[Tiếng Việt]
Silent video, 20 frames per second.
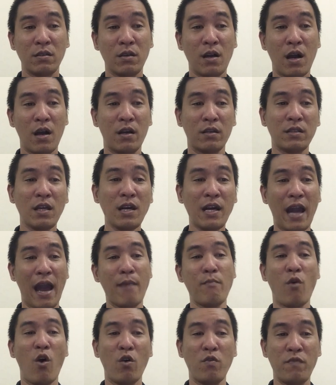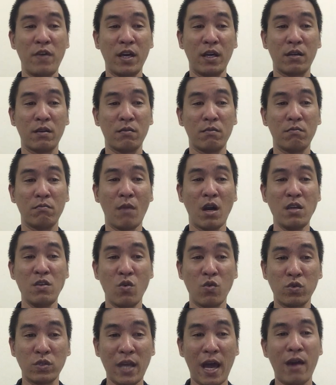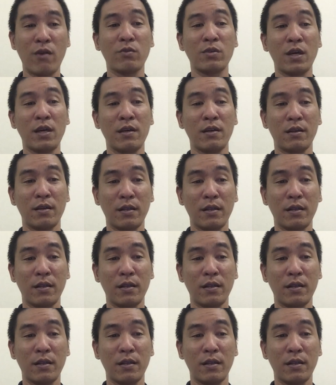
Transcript: à, tất cả mọi việc, bởi dù sao đó